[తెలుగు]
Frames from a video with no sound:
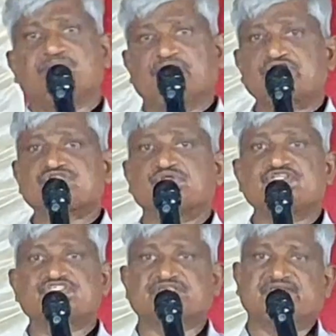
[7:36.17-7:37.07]

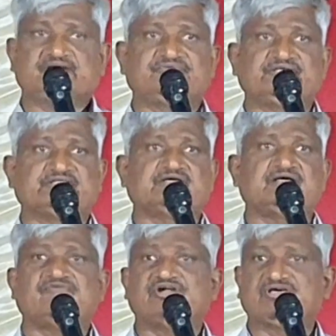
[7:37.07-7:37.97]
పరిశోధించిన తర్వాత
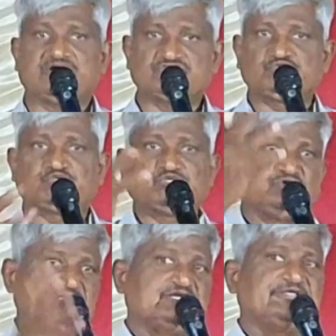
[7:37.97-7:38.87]
వాళ్ళకి ఆజుకి
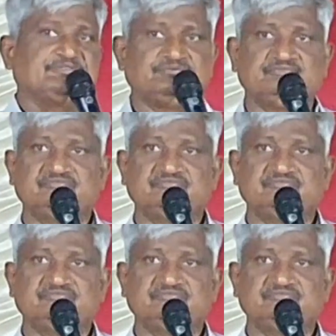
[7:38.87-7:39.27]
దొరకలేదు